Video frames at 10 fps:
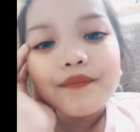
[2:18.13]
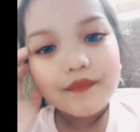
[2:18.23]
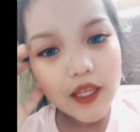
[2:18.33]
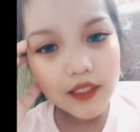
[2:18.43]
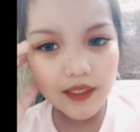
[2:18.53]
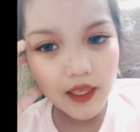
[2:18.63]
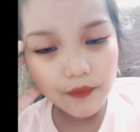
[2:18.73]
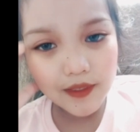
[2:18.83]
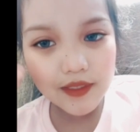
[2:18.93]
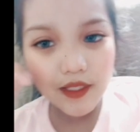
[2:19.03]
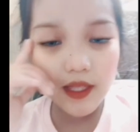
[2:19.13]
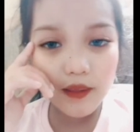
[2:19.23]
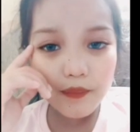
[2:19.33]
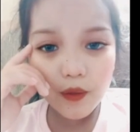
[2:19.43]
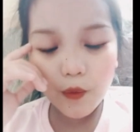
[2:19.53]
I think everything's
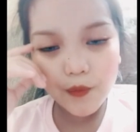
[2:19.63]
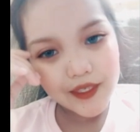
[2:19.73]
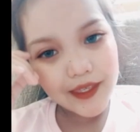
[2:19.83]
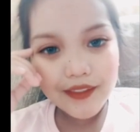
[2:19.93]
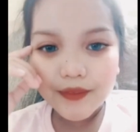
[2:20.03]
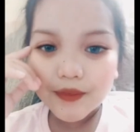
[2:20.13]
gonna be okay.